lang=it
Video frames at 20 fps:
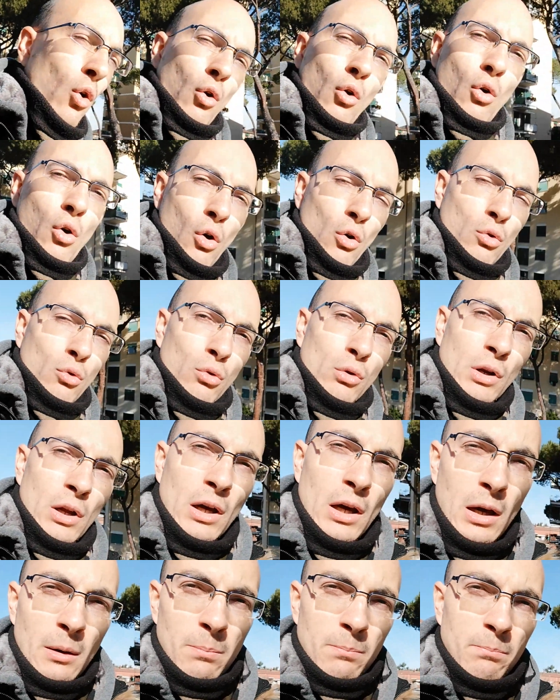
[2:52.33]
con
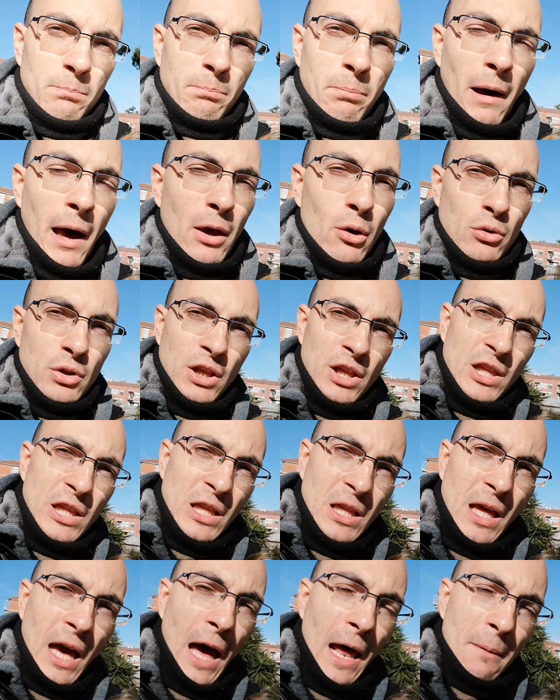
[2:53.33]
un paio di
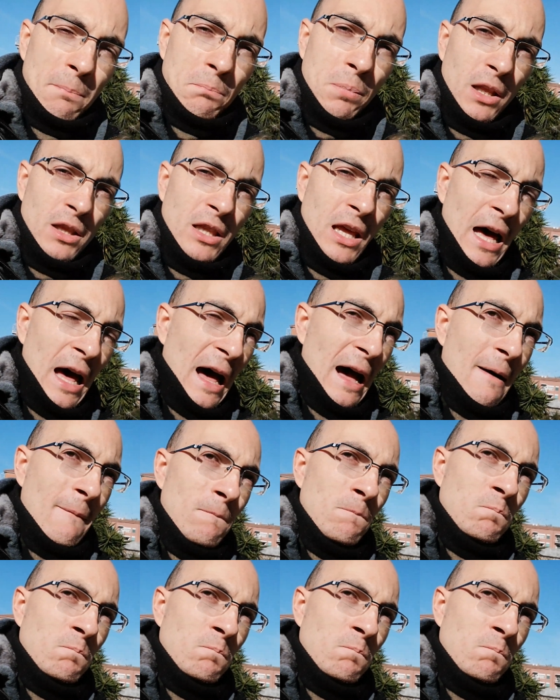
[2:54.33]
scarpe da